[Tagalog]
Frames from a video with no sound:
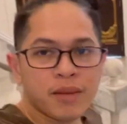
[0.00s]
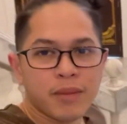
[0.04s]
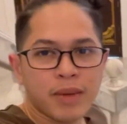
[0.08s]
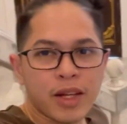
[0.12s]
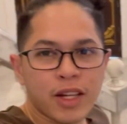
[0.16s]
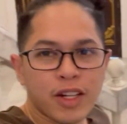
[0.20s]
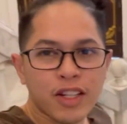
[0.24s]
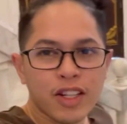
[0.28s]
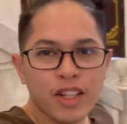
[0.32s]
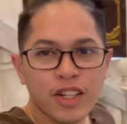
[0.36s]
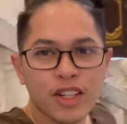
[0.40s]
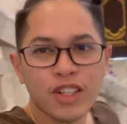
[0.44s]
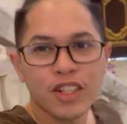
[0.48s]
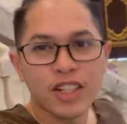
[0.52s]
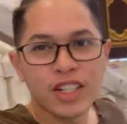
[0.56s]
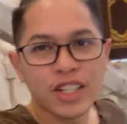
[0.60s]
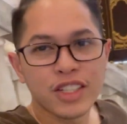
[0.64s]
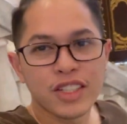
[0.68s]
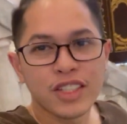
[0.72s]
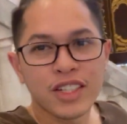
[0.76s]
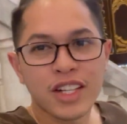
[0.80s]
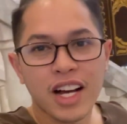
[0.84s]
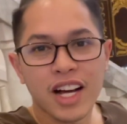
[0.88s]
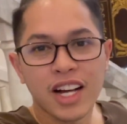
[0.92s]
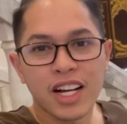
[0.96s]
Meron ako
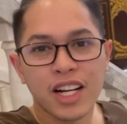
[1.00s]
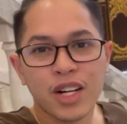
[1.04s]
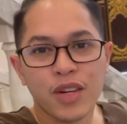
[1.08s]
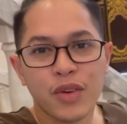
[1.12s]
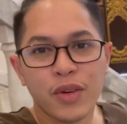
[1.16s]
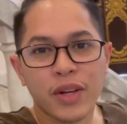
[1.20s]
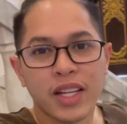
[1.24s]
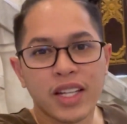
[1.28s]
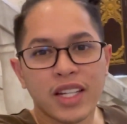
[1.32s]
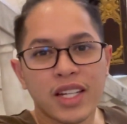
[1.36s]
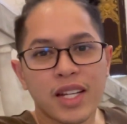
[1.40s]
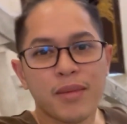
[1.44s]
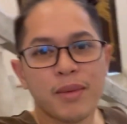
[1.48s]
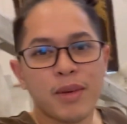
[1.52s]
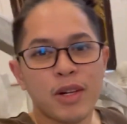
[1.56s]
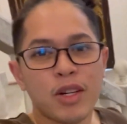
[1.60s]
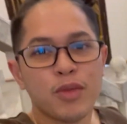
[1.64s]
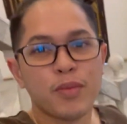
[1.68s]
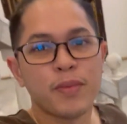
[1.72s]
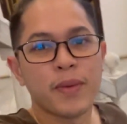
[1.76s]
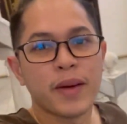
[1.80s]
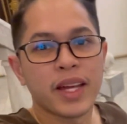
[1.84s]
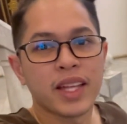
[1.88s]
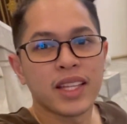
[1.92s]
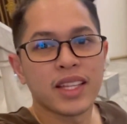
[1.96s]
ngayong gagawin na
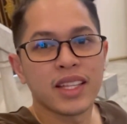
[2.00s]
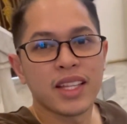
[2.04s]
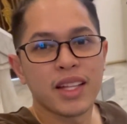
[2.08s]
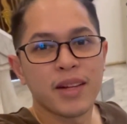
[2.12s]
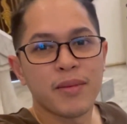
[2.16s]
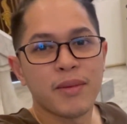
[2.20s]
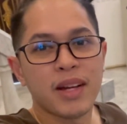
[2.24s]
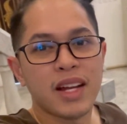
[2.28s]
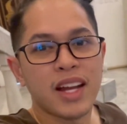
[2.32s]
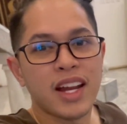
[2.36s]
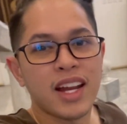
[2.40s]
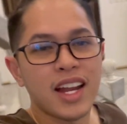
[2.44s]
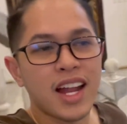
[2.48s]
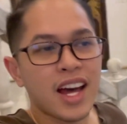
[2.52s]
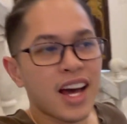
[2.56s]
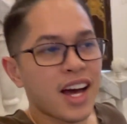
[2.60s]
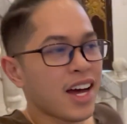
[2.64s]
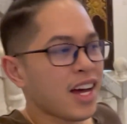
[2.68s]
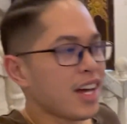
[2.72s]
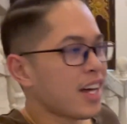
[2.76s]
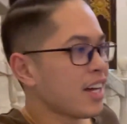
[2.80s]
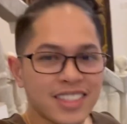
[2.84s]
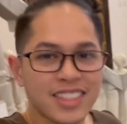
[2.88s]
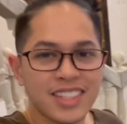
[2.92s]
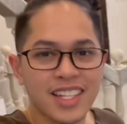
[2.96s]
malupet, na
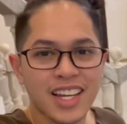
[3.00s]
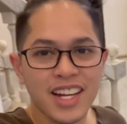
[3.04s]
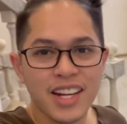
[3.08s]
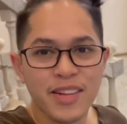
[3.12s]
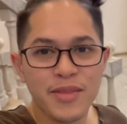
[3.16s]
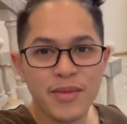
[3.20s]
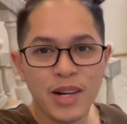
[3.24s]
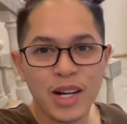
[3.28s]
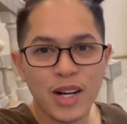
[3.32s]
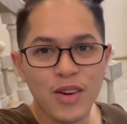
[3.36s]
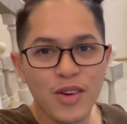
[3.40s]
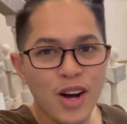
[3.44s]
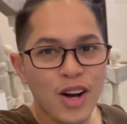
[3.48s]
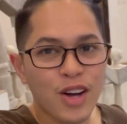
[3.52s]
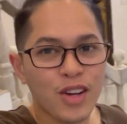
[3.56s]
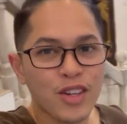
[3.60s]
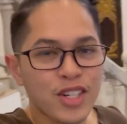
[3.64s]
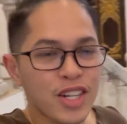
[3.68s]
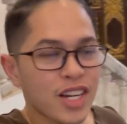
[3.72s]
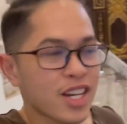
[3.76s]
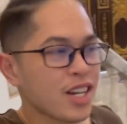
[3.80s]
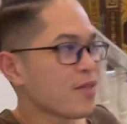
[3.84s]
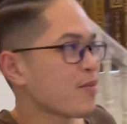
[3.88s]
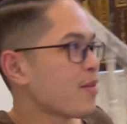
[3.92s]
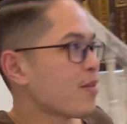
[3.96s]
malala. Sana magawa ko siya ng